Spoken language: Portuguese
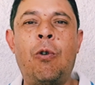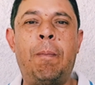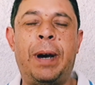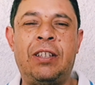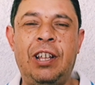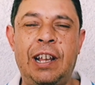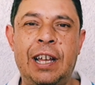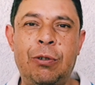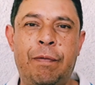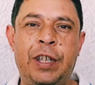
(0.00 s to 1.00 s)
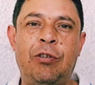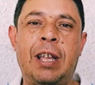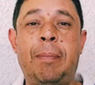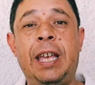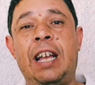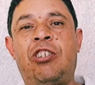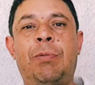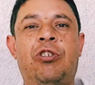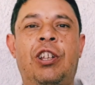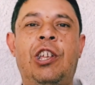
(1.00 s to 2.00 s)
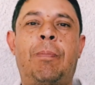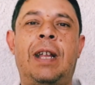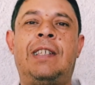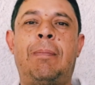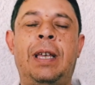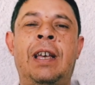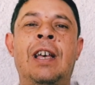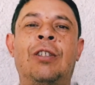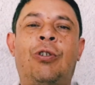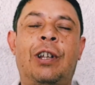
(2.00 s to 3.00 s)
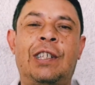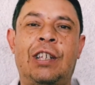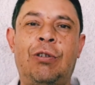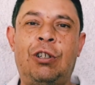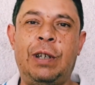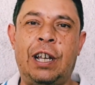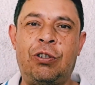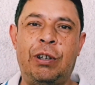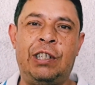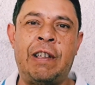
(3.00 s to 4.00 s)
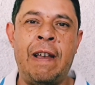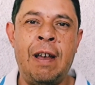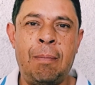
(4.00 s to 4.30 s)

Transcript: compartilhando o vídeo também, ative o sininho para receber todas as notificações.